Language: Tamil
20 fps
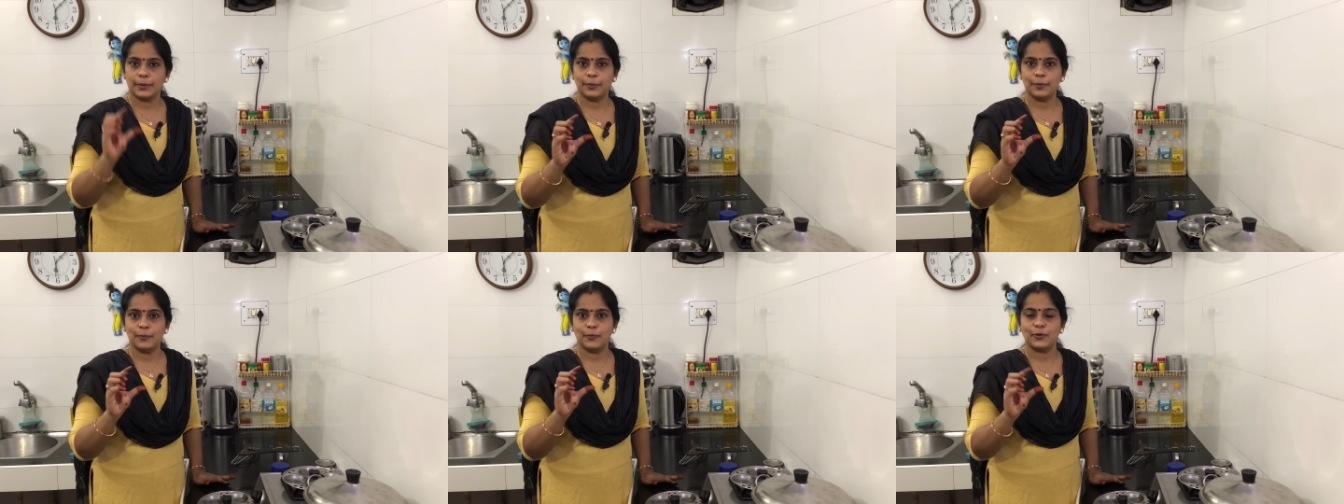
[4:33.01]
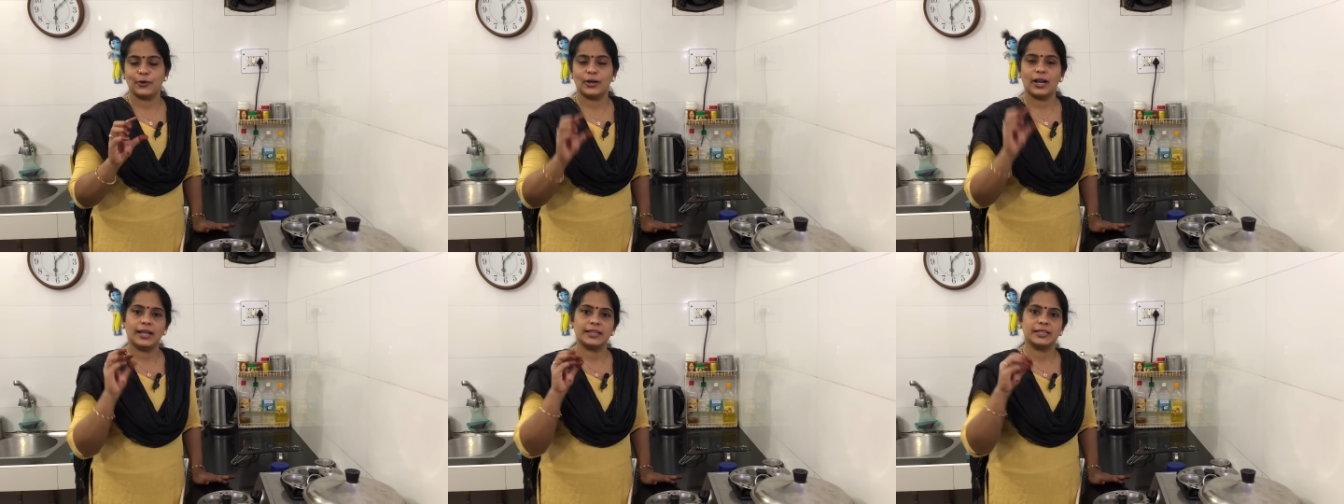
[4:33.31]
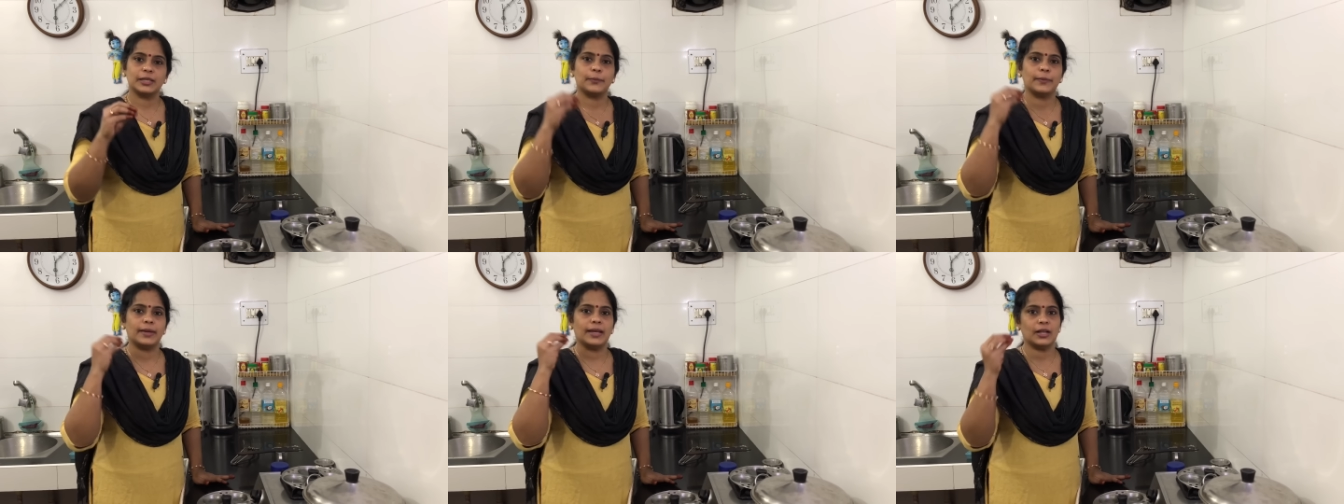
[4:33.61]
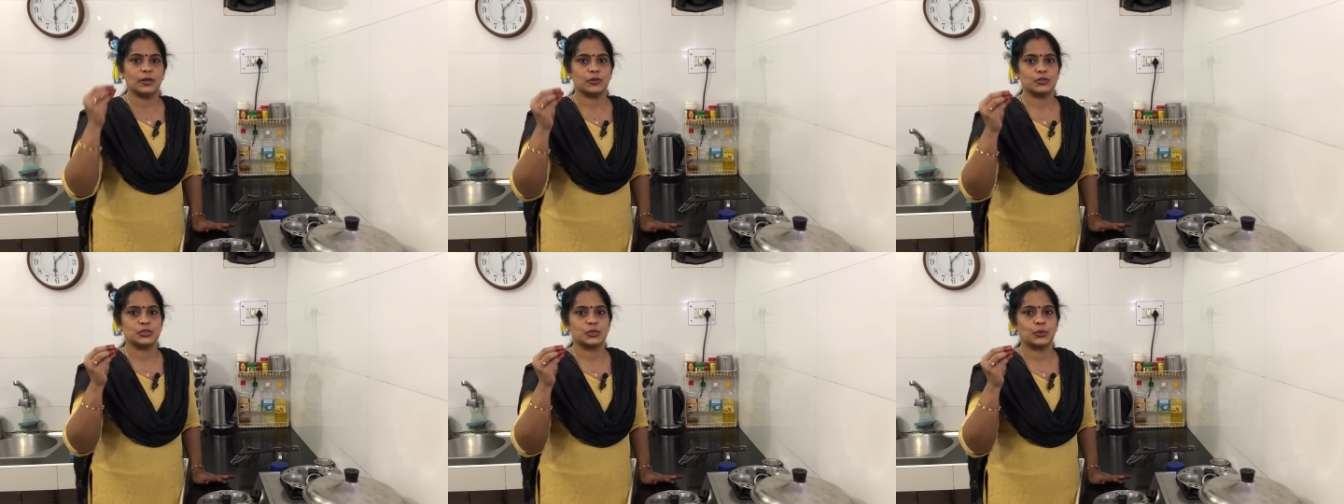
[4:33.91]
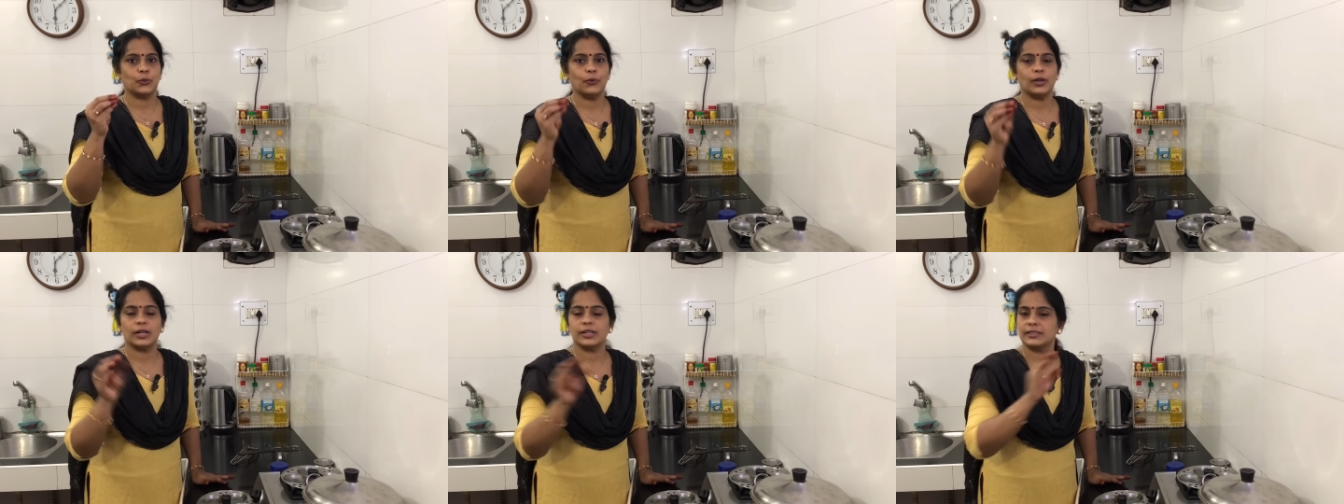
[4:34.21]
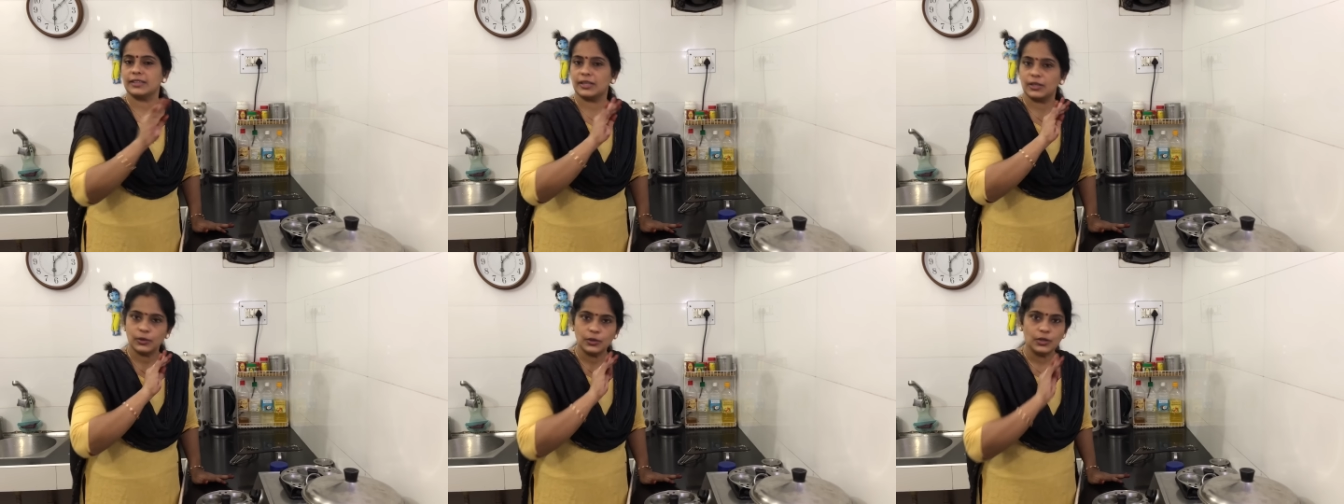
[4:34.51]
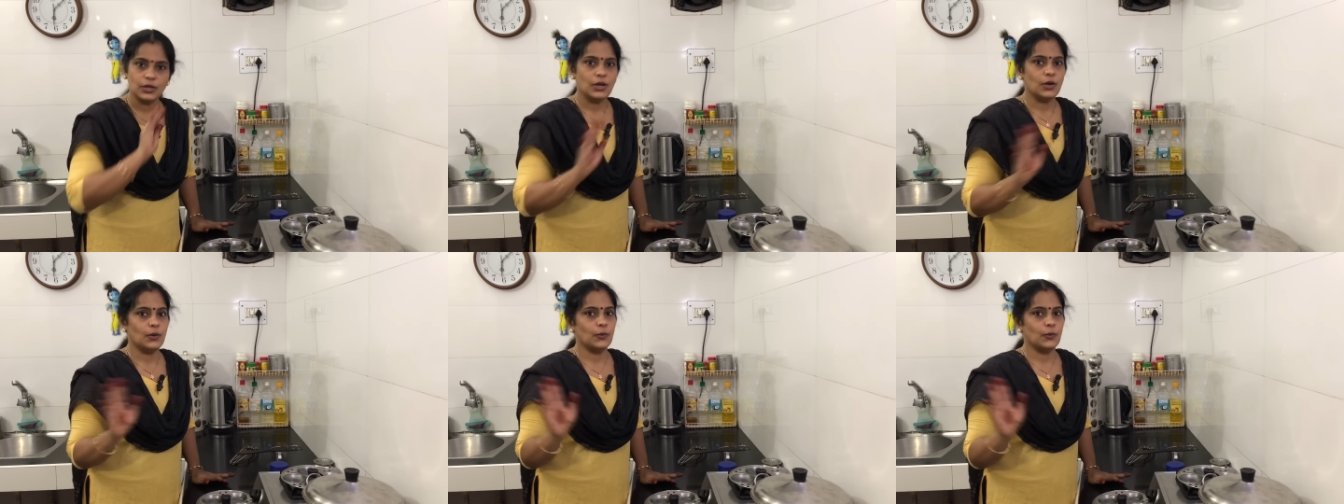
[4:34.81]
கப்பு போடலாம் அதுக்கு மேல கொஞ்சம் கூட இருந்தாலும்